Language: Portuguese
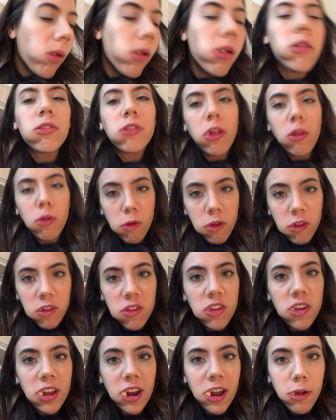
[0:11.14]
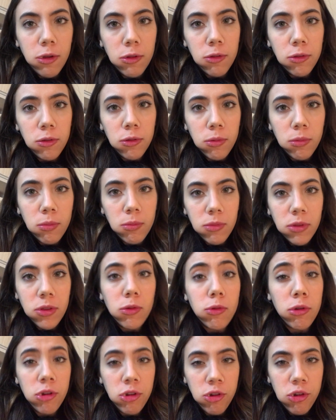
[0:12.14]
os a 2 graus em
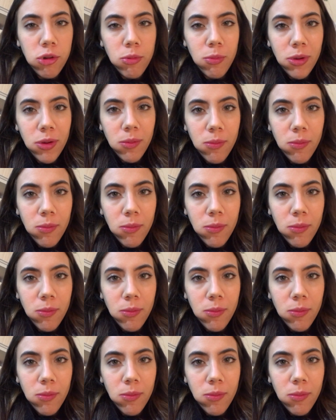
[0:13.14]
Curitiba.